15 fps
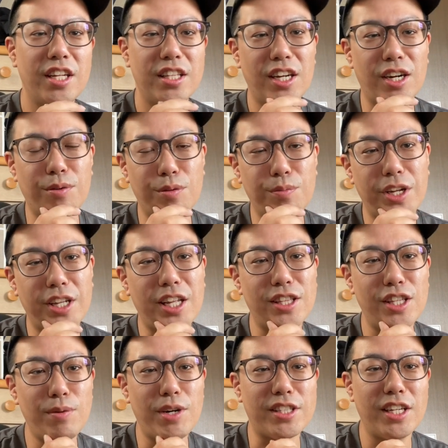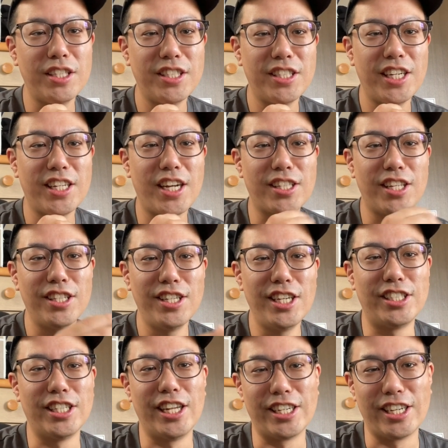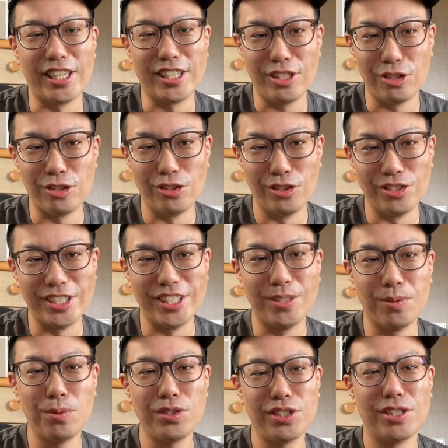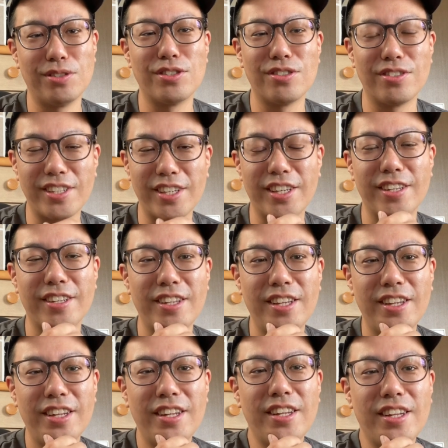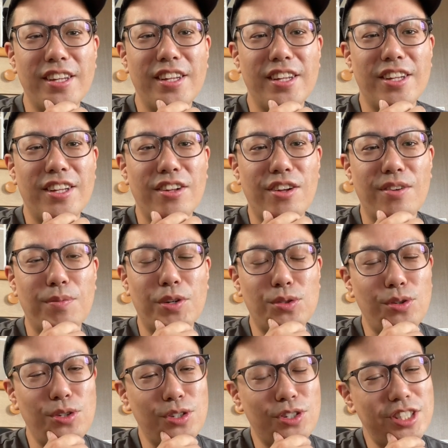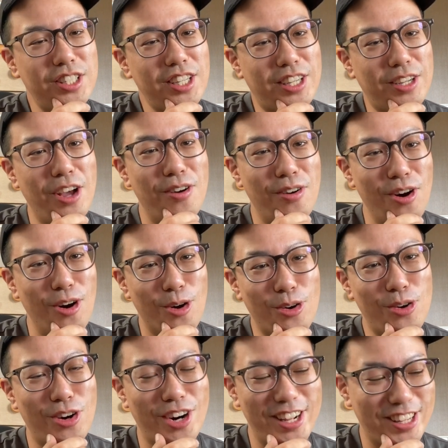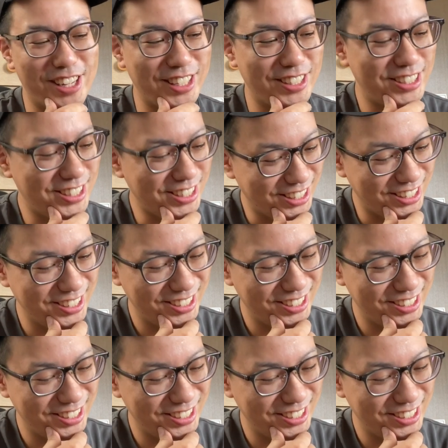なんか俺、まあやっても当たんじゃない、当たんないんじゃないかっていうふうに思っちゃうんですよね。まあそういう奇跡は起こらないし。